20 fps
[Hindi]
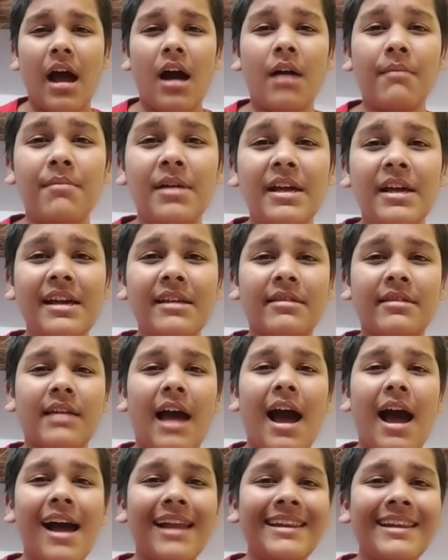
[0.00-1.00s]
अभी
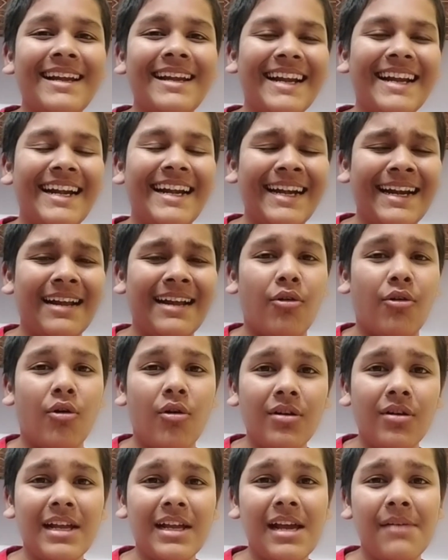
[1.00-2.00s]
साल एंड
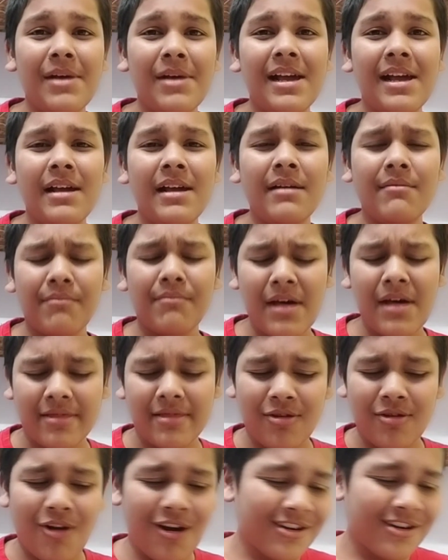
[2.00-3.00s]
होने में
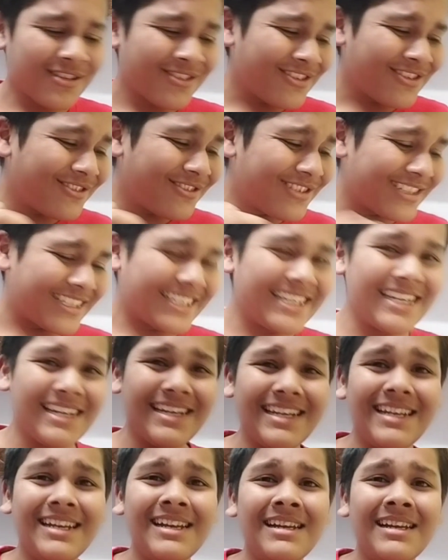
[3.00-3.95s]
बस और कुछ ही